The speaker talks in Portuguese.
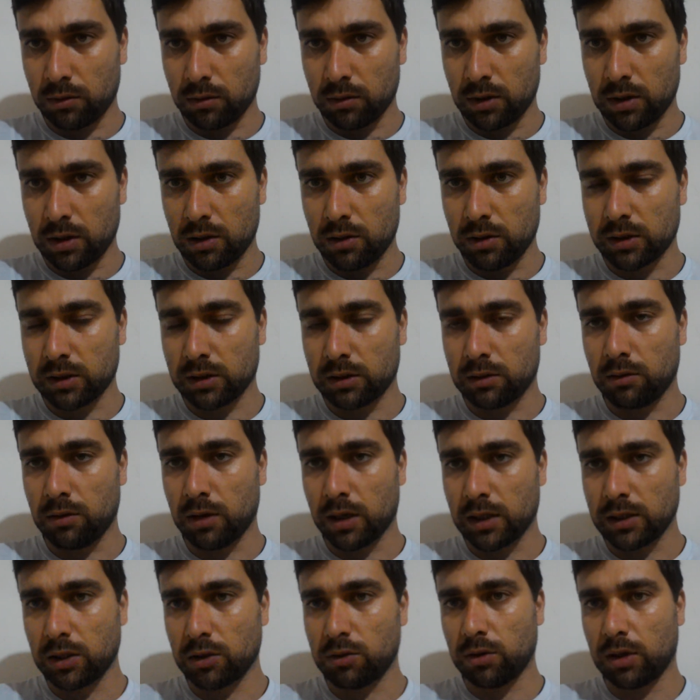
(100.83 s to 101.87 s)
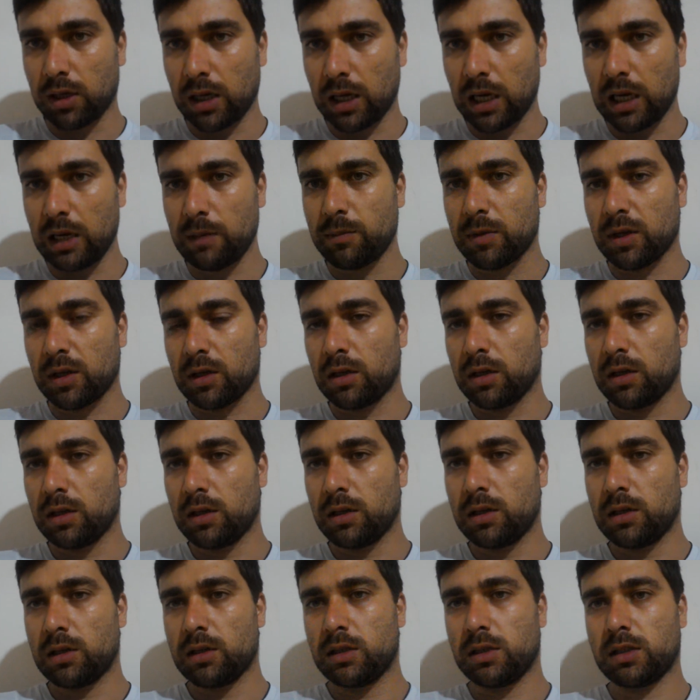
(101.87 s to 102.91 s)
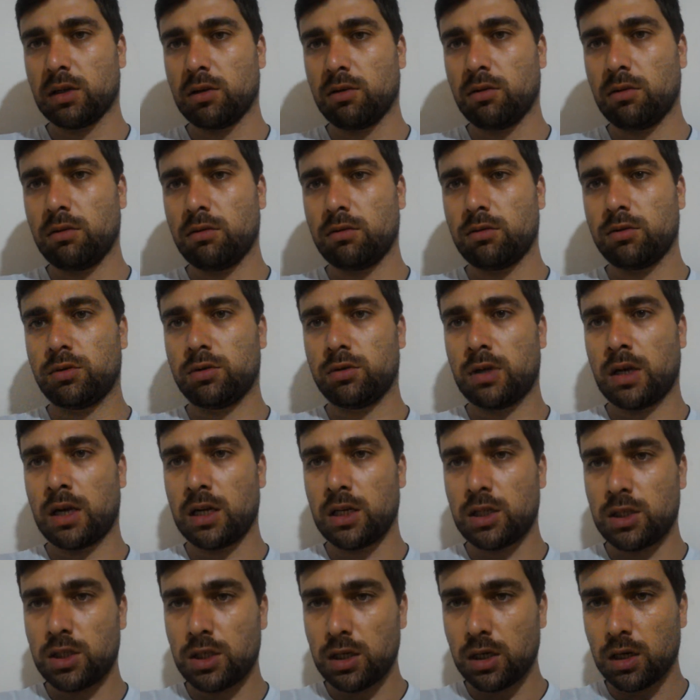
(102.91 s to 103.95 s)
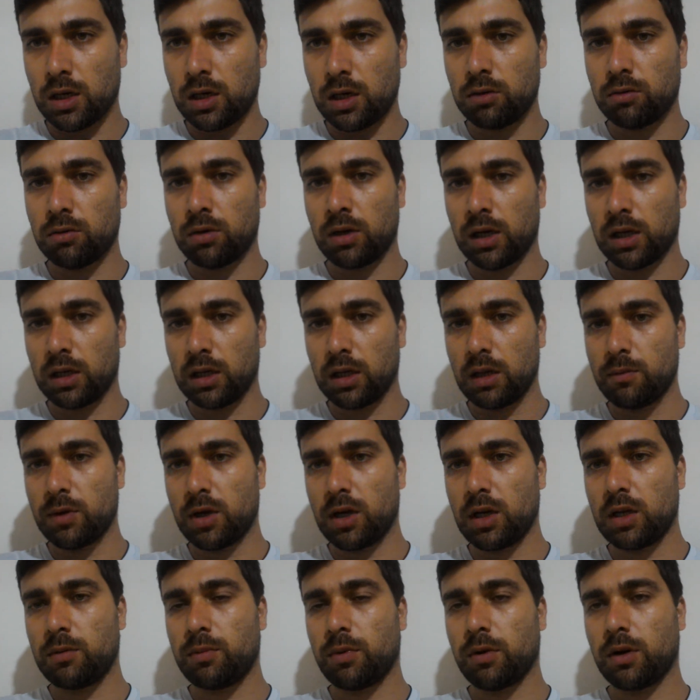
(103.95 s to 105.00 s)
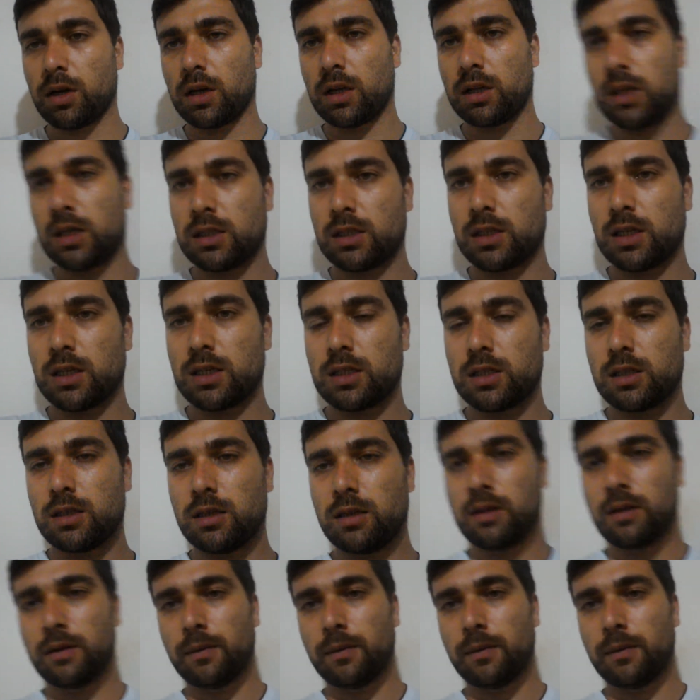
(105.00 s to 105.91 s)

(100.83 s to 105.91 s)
que gosta do game estão hateando, reclamando por causa dessas